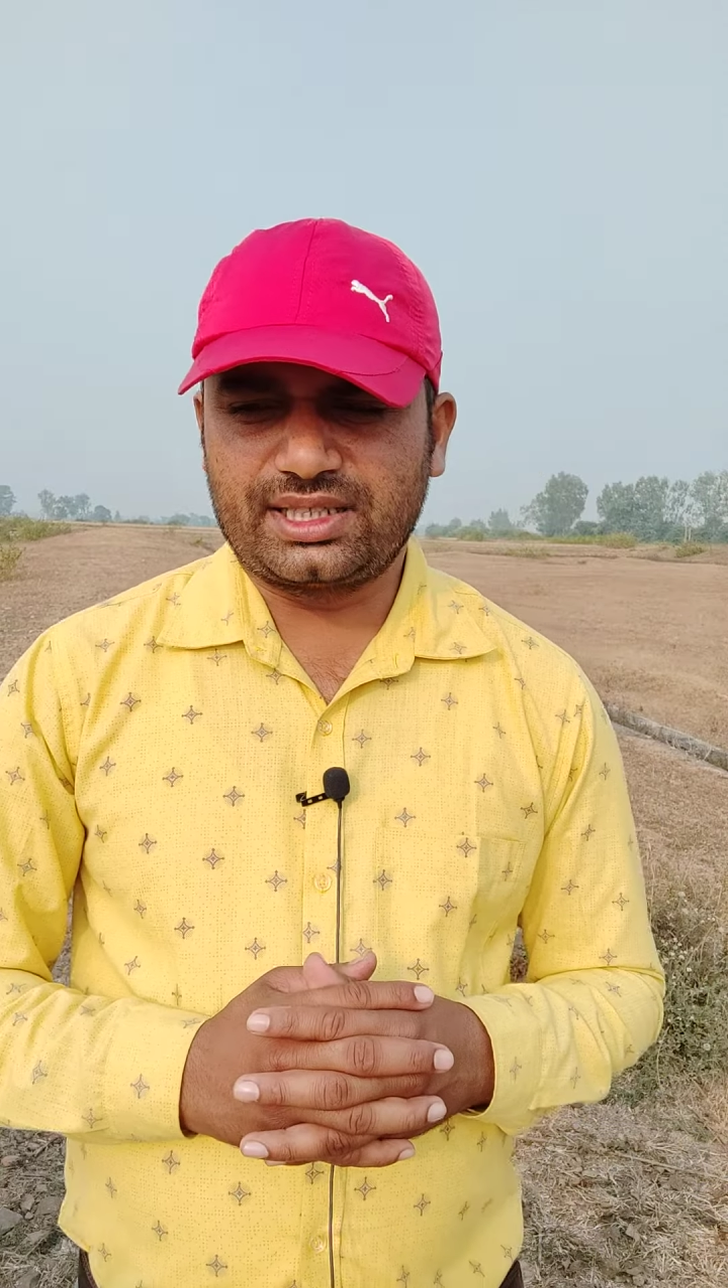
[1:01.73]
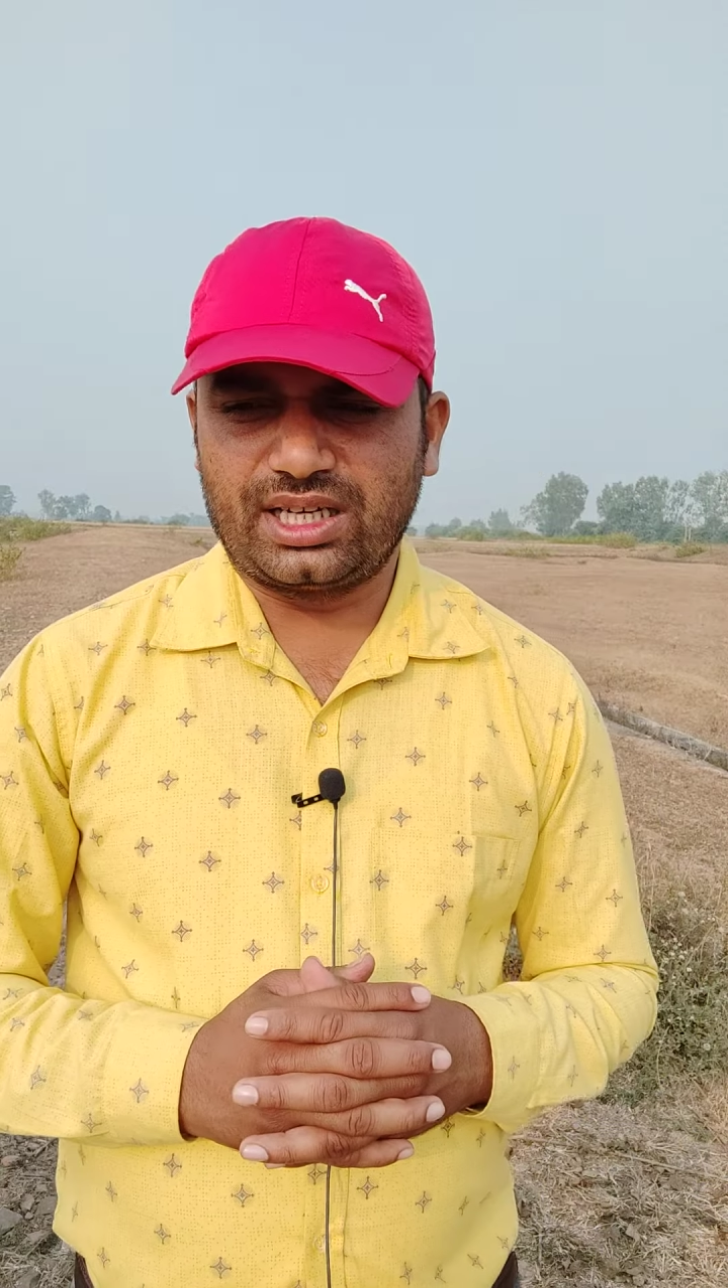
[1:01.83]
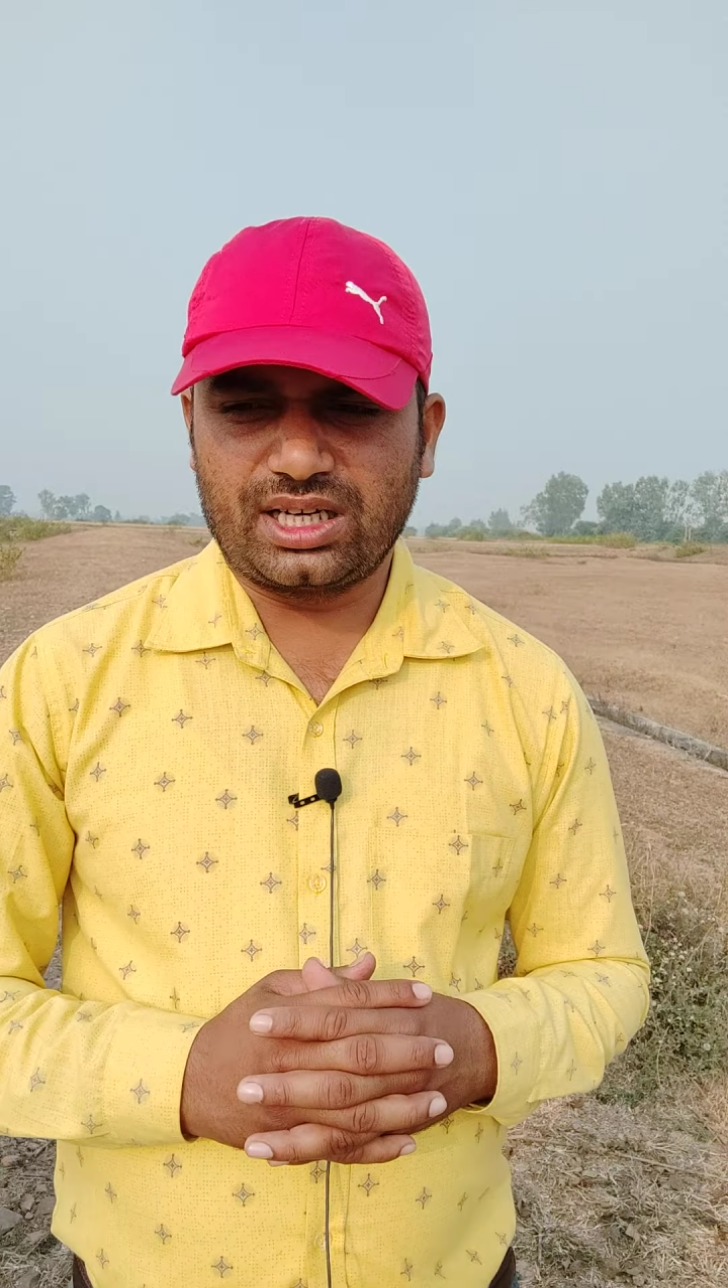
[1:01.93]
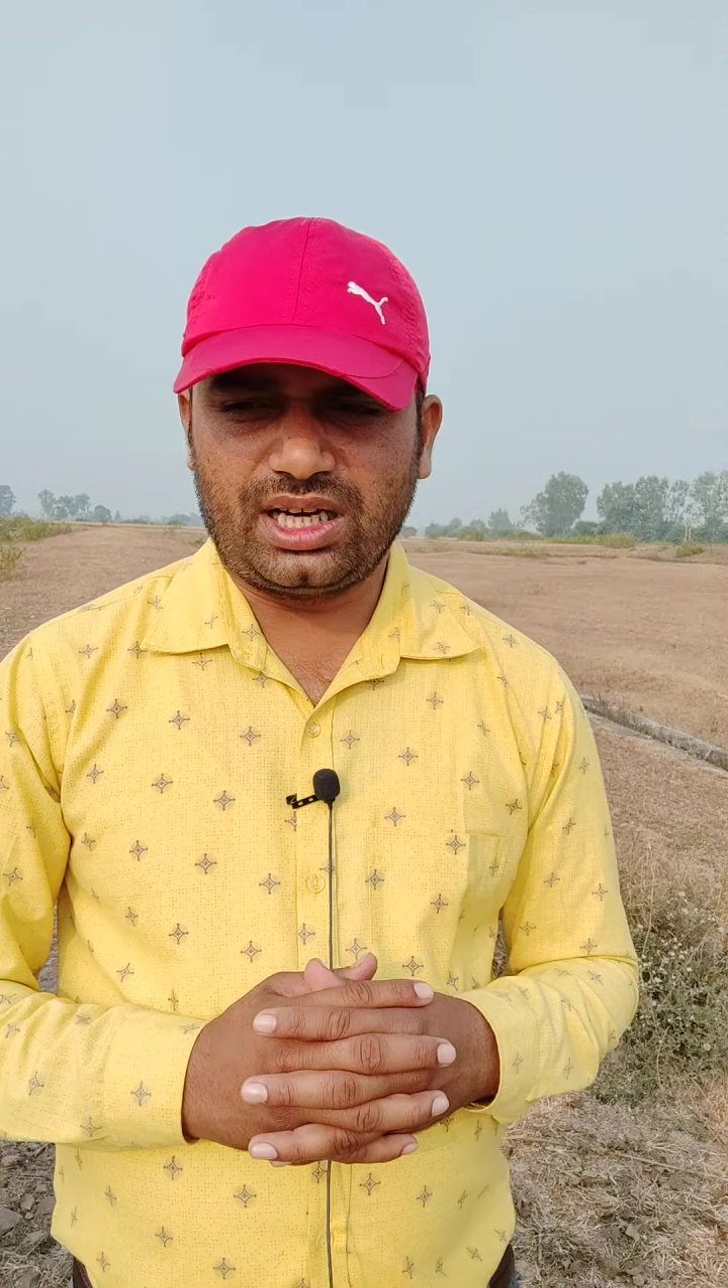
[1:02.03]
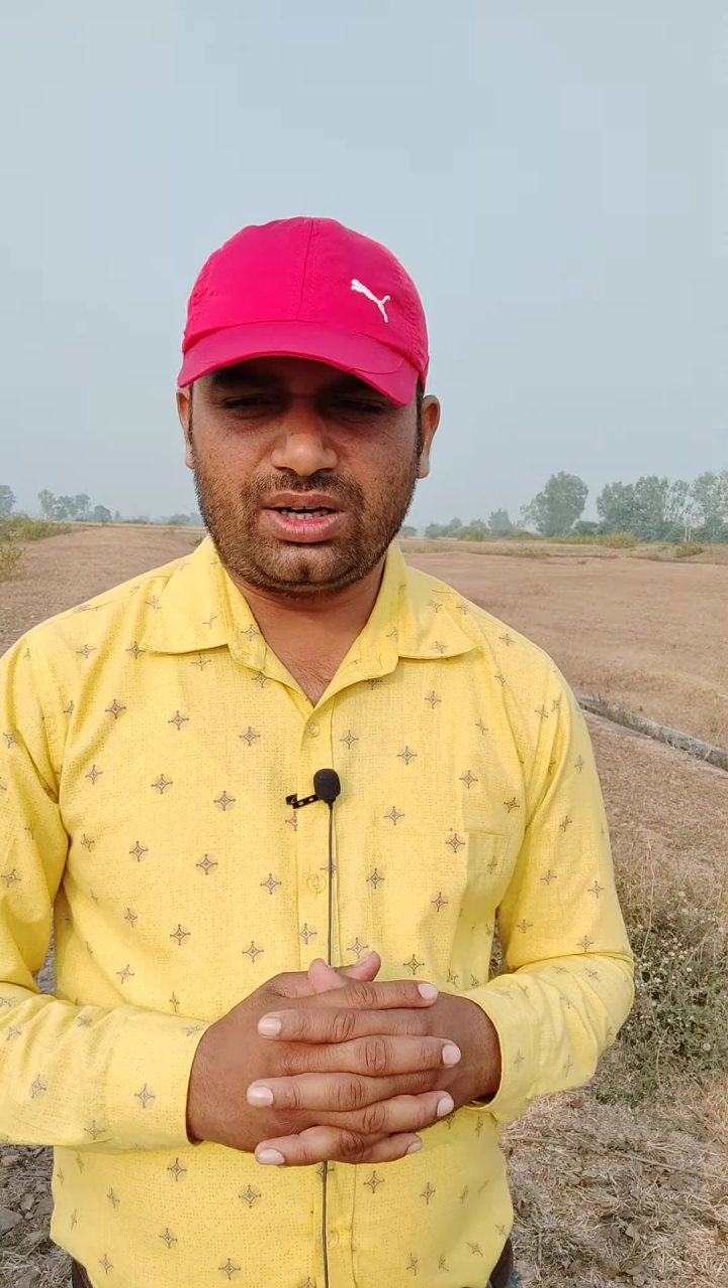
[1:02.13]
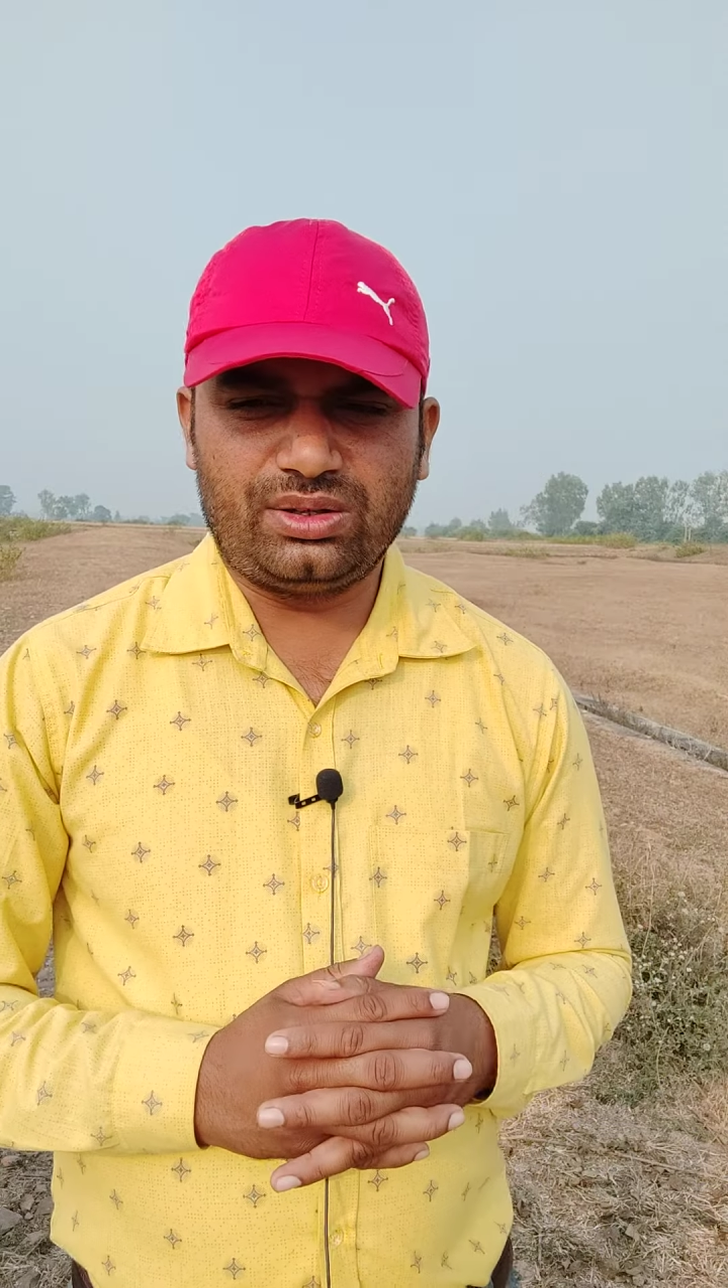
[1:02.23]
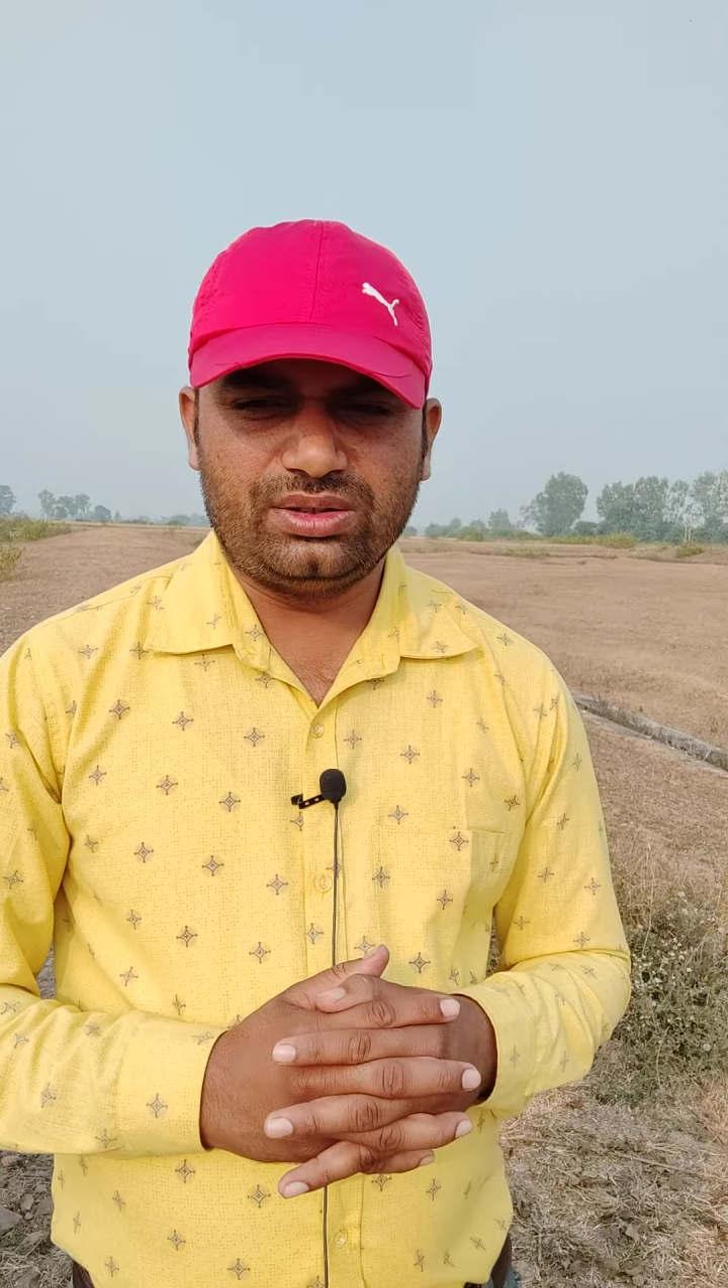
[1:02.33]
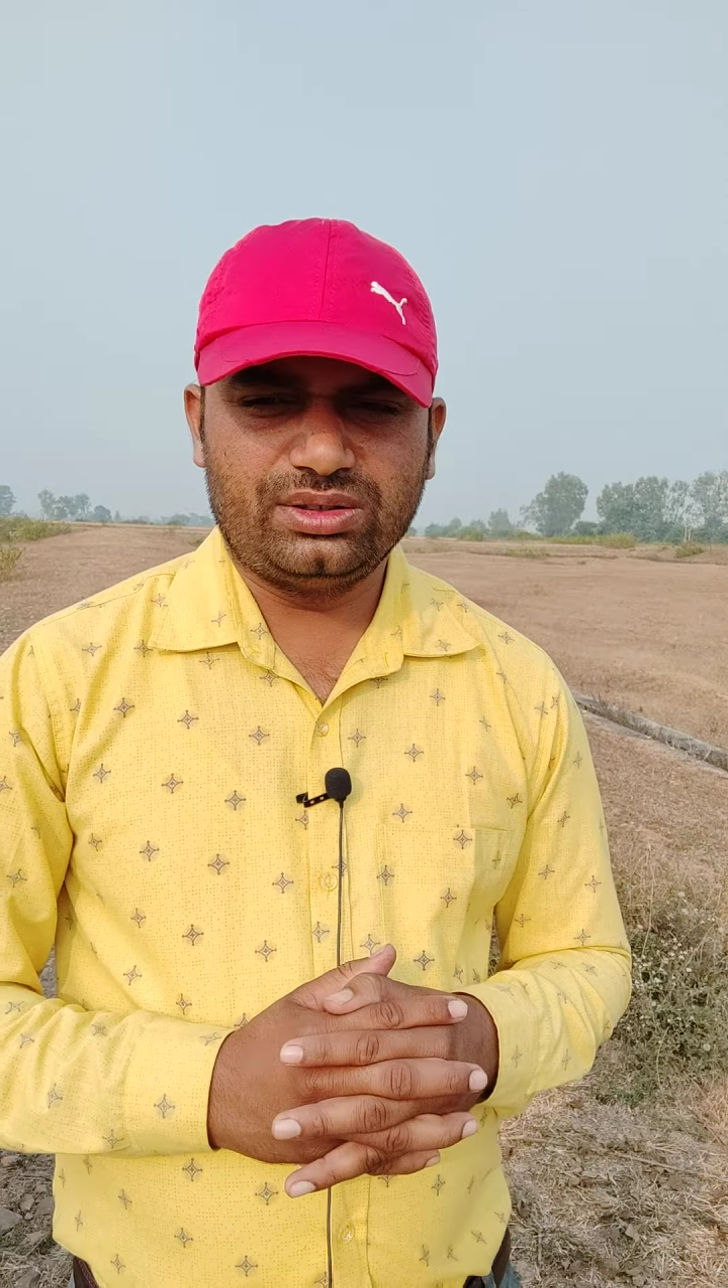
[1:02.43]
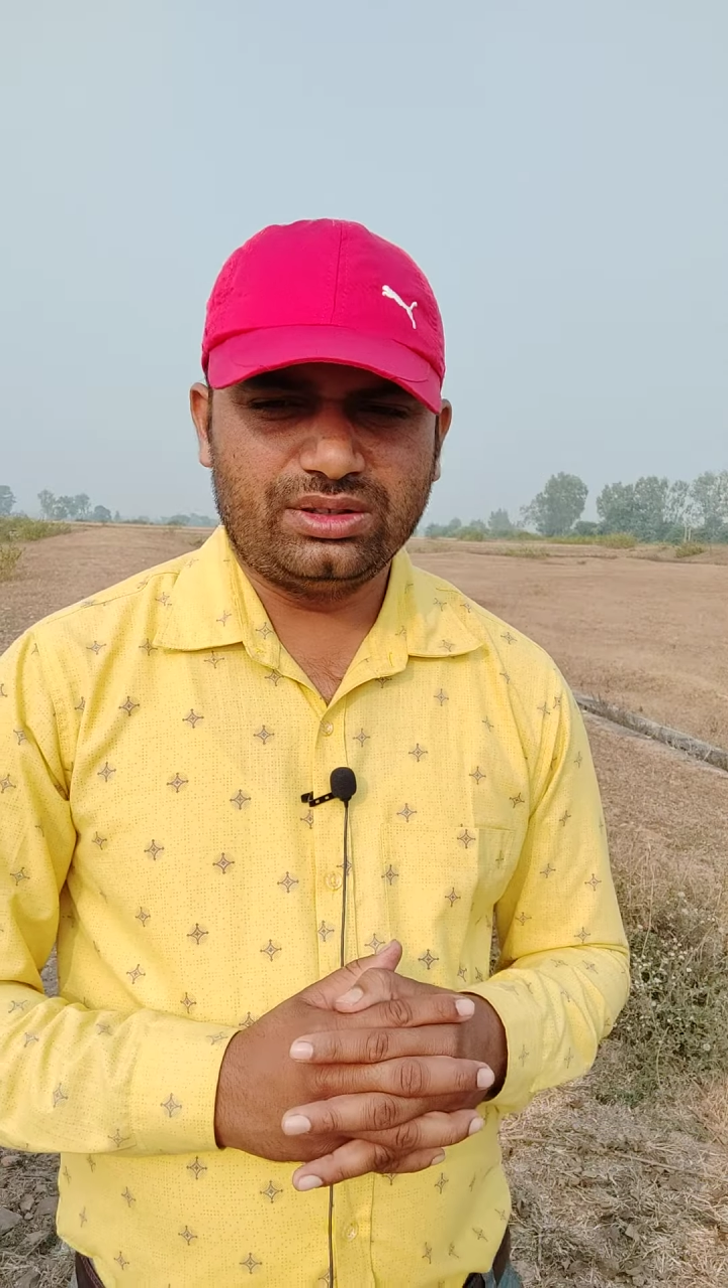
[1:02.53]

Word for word: छिड़काव